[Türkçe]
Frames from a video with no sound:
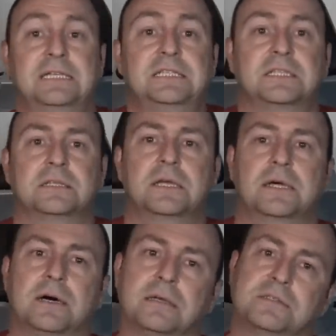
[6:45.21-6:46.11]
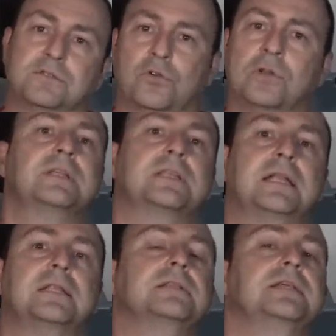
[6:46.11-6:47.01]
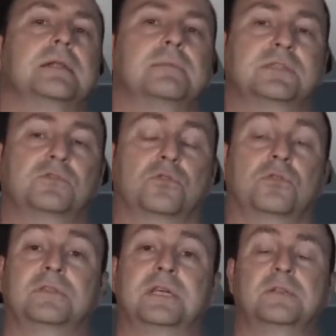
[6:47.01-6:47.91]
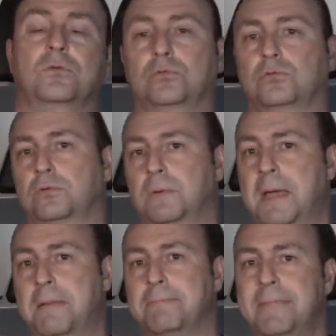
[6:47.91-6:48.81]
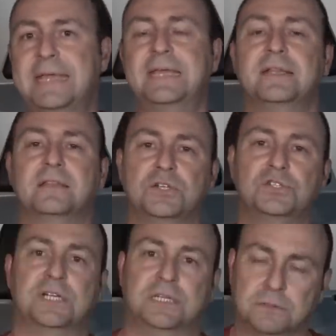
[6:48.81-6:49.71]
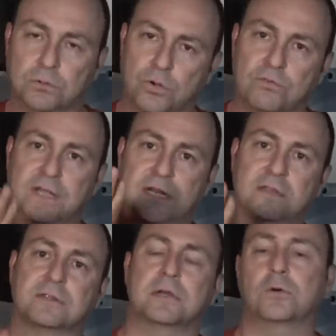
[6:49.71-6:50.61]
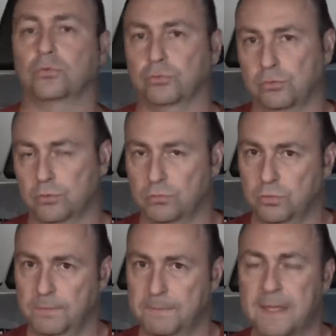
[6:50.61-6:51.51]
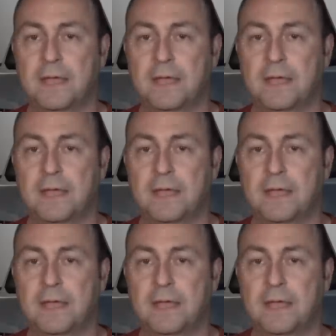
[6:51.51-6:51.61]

içinde astronot adayları diyelim astronotların olduğu Mackey'i taşıyan gövdenin altına konuluyor bu.